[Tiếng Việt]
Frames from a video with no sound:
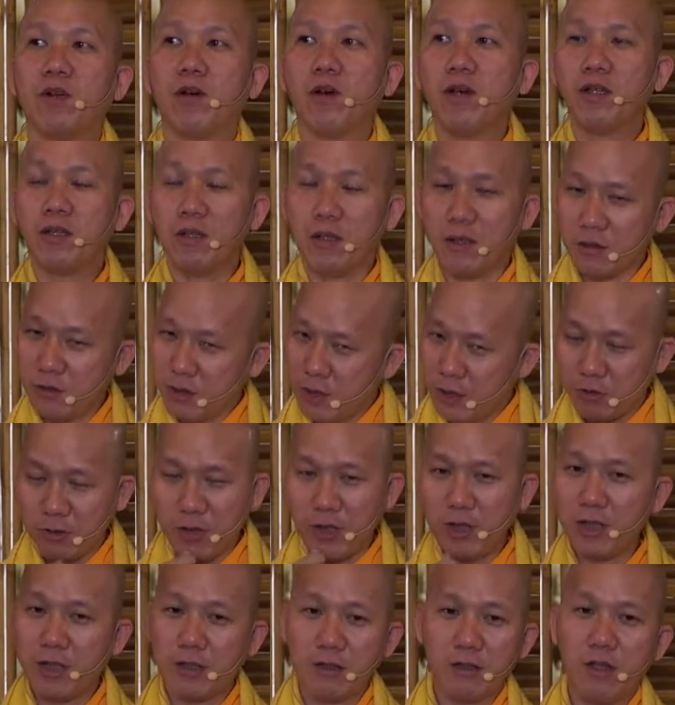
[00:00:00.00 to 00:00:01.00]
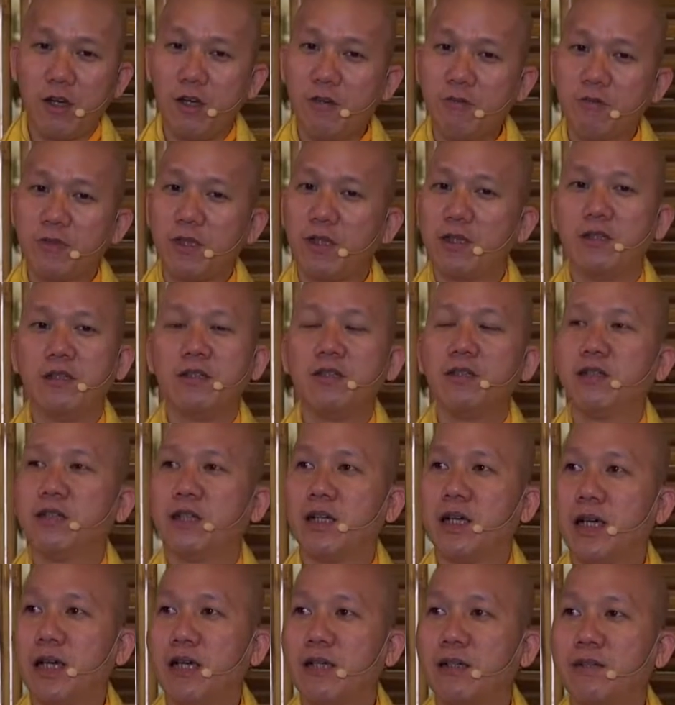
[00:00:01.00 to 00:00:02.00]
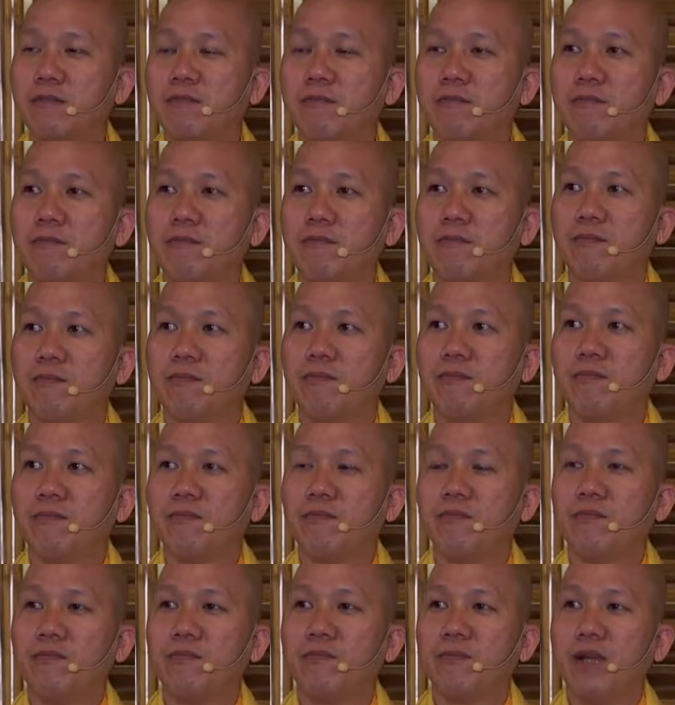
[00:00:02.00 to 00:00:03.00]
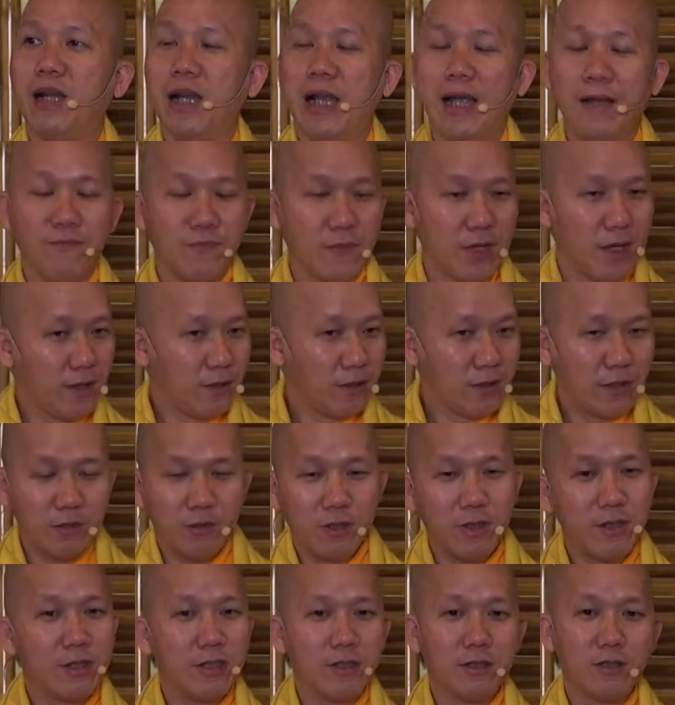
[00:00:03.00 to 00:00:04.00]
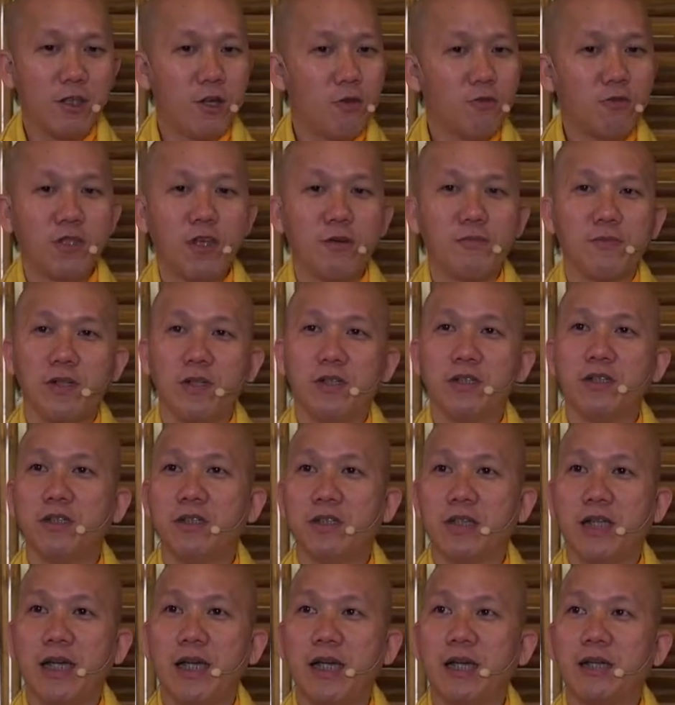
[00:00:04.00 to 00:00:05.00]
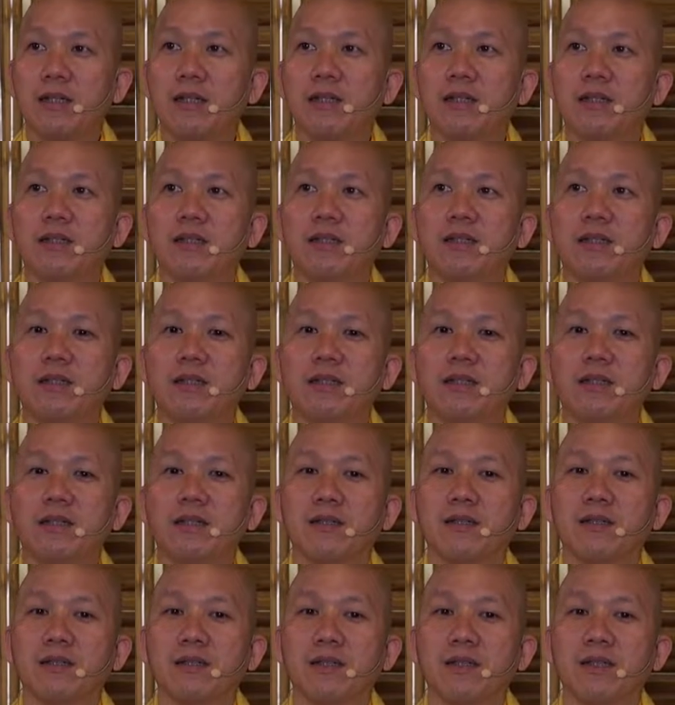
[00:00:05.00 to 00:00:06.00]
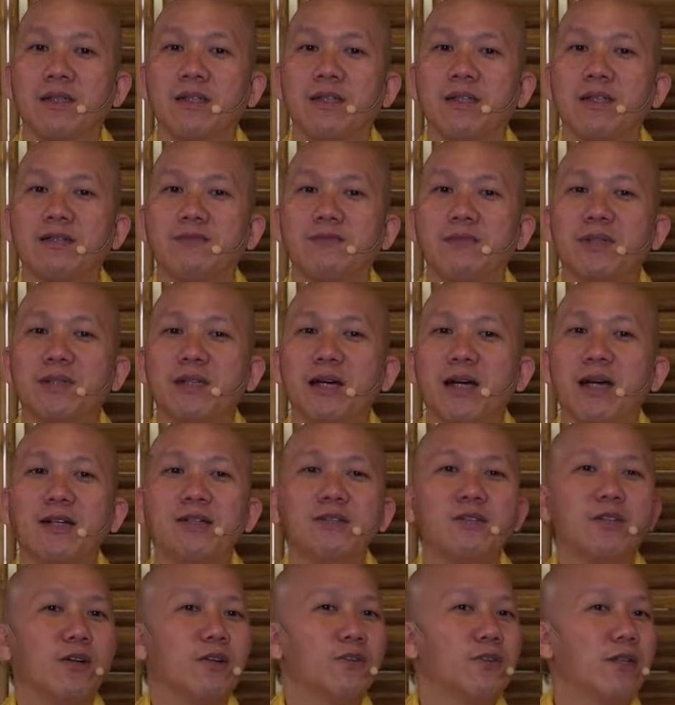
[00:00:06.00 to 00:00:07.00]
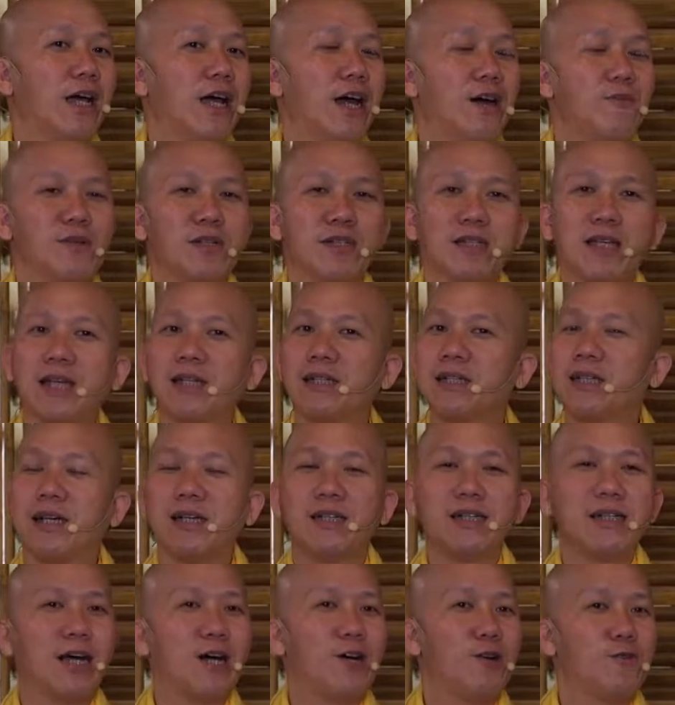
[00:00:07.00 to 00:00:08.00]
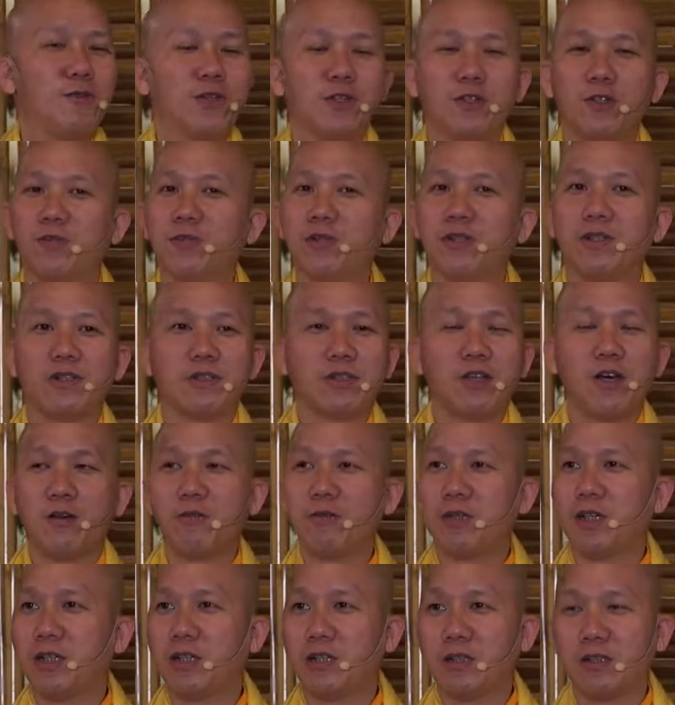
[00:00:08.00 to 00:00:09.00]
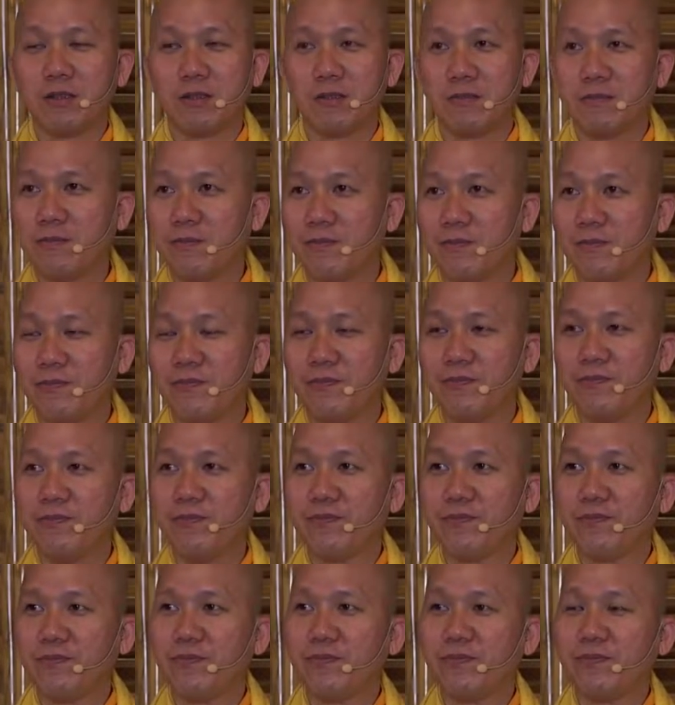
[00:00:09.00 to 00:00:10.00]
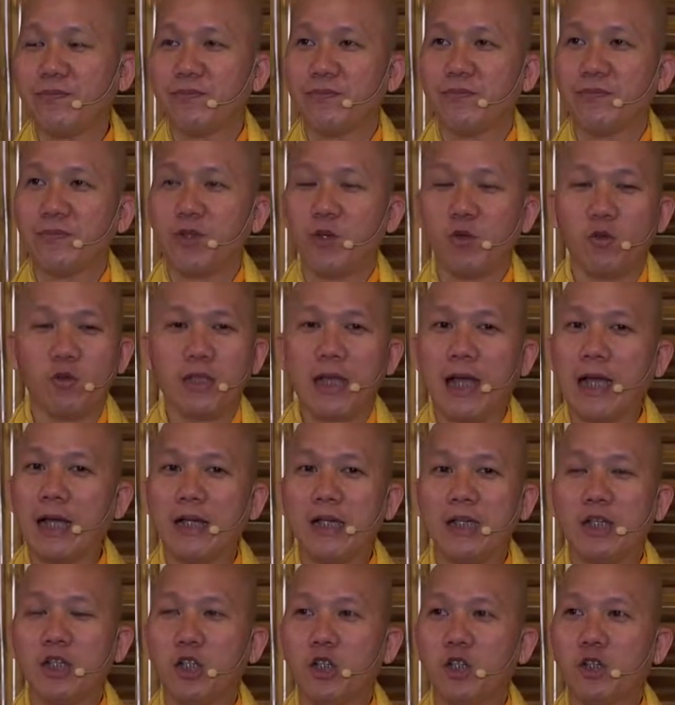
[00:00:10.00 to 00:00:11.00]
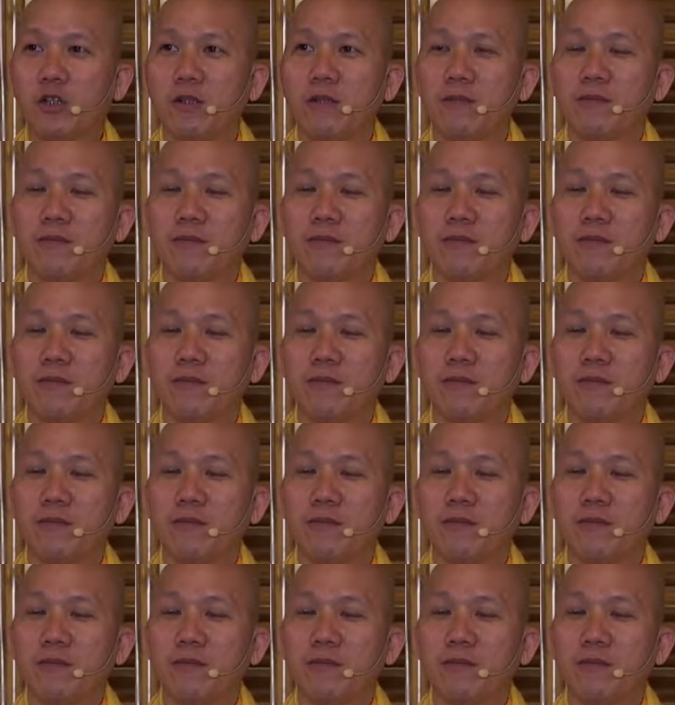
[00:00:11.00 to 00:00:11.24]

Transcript: nói thật nhiều cái lời tốt về những người khác làm thật nhiều cái việc tốt cho mọi người khác thì đó là mình ở chỗ nào mình sanh ra ở đâu mình cũng được tốt hết thù thắng hết